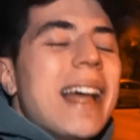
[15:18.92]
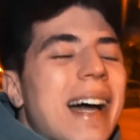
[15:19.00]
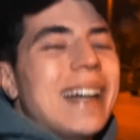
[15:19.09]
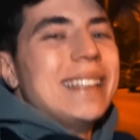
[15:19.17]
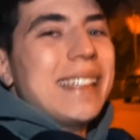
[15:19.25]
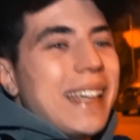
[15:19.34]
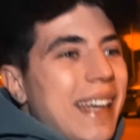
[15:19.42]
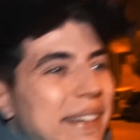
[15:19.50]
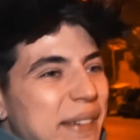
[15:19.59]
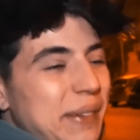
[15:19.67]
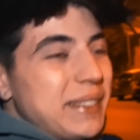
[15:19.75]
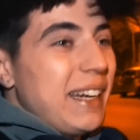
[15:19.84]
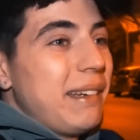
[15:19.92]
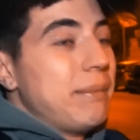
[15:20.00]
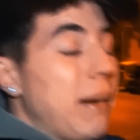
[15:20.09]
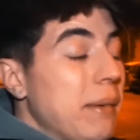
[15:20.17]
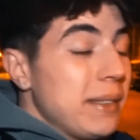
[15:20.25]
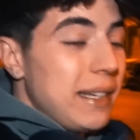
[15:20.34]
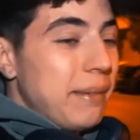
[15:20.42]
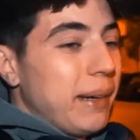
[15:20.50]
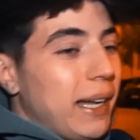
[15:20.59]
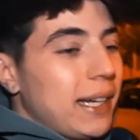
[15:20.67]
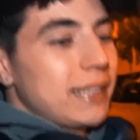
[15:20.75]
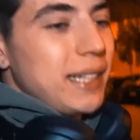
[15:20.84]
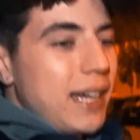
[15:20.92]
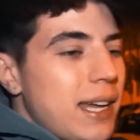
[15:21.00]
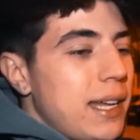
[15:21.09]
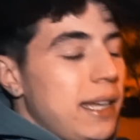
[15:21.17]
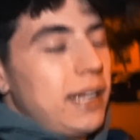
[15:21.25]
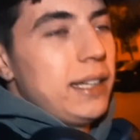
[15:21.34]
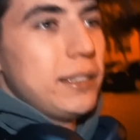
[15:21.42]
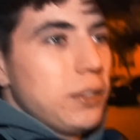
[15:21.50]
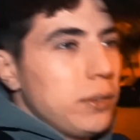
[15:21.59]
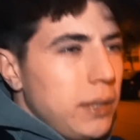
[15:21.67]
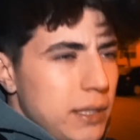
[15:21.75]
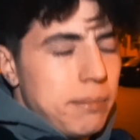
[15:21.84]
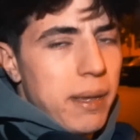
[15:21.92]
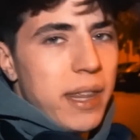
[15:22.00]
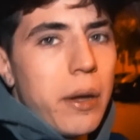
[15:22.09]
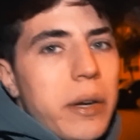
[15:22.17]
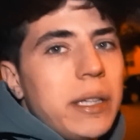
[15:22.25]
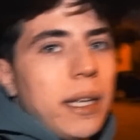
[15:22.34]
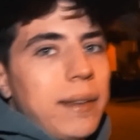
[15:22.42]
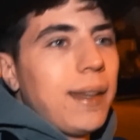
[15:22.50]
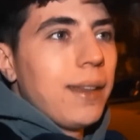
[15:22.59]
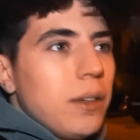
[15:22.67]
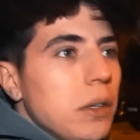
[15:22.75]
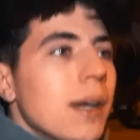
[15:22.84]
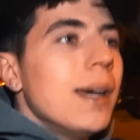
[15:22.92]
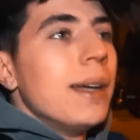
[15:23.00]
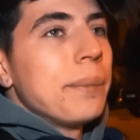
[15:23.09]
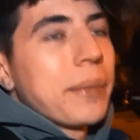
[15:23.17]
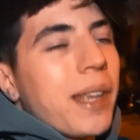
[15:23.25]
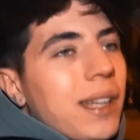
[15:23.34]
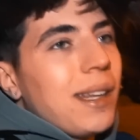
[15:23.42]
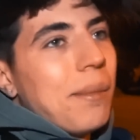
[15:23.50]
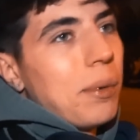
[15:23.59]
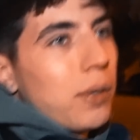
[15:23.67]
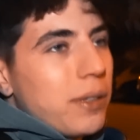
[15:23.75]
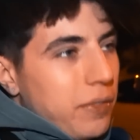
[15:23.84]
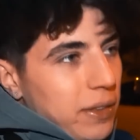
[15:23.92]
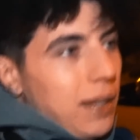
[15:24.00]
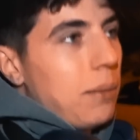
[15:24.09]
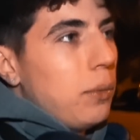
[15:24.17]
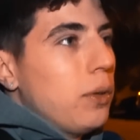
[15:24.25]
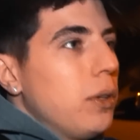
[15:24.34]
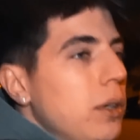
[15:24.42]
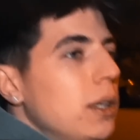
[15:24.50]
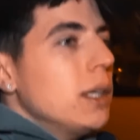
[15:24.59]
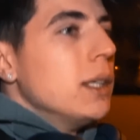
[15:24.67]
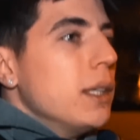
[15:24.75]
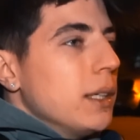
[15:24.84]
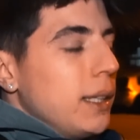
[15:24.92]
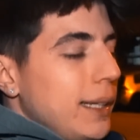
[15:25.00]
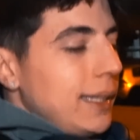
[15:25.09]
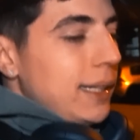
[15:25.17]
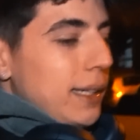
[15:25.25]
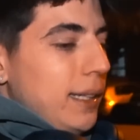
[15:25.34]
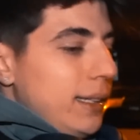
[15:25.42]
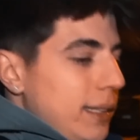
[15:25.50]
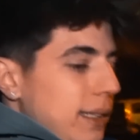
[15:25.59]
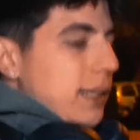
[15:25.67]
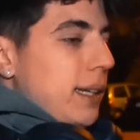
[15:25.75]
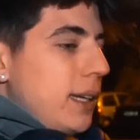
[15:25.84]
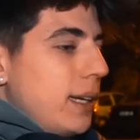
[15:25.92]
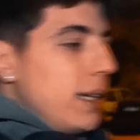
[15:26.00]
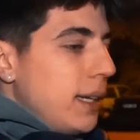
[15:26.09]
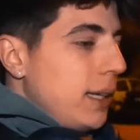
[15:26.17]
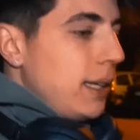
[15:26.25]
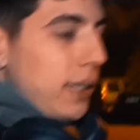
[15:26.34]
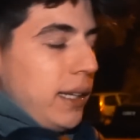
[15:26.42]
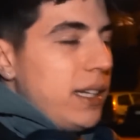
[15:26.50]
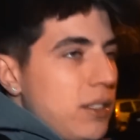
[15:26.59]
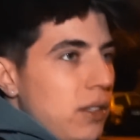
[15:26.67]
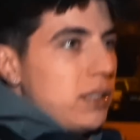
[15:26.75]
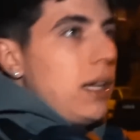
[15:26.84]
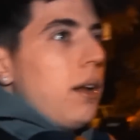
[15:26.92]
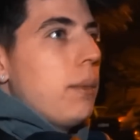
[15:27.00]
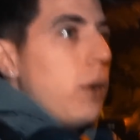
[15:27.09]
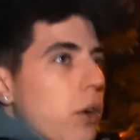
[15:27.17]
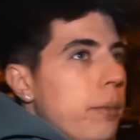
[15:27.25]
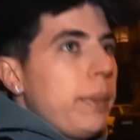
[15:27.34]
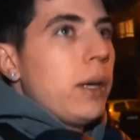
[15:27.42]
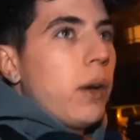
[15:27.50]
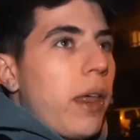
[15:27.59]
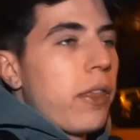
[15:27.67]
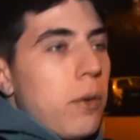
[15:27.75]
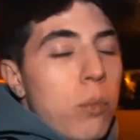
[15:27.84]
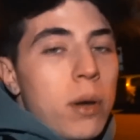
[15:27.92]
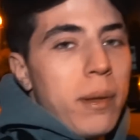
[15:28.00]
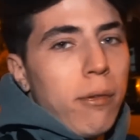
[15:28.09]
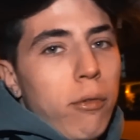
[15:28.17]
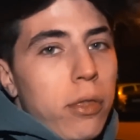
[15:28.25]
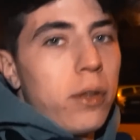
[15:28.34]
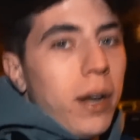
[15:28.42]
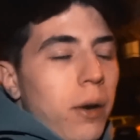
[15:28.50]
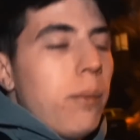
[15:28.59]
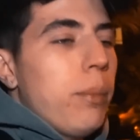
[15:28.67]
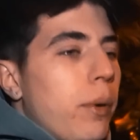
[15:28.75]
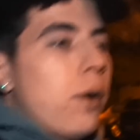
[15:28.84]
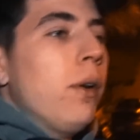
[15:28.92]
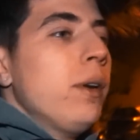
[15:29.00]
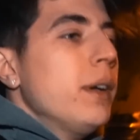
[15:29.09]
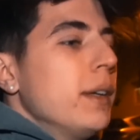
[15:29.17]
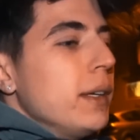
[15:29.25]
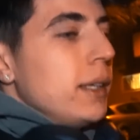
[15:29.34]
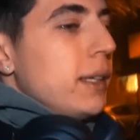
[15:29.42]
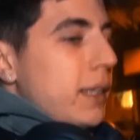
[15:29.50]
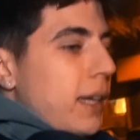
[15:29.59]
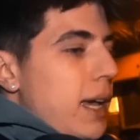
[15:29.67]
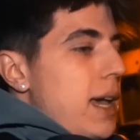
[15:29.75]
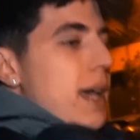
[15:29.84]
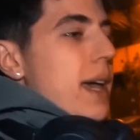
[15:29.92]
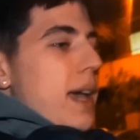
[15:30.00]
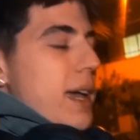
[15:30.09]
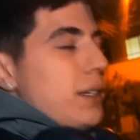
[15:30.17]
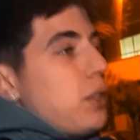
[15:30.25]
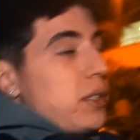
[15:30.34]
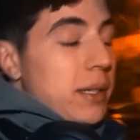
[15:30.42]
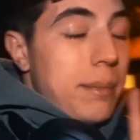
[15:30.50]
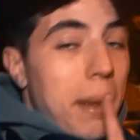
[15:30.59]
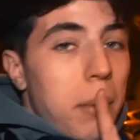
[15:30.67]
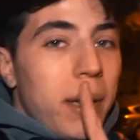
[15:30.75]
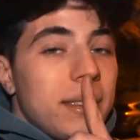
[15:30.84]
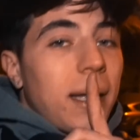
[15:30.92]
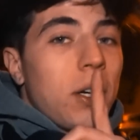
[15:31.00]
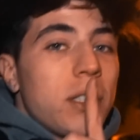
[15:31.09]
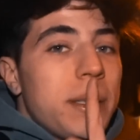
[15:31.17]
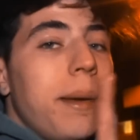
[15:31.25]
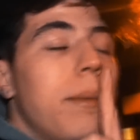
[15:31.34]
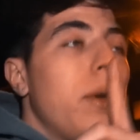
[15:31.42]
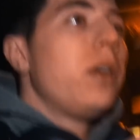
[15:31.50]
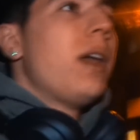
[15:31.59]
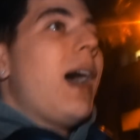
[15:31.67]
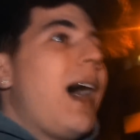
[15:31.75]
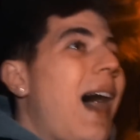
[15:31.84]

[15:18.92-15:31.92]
así que nada, vamos ya, vamos ya para casa, eh, es media horita andando, que tampoco es el fin del mundo. Y, y eso así, a lo mejor mi corazón vuelve a funcionar un poco eh, eso sí, esta noche me voy a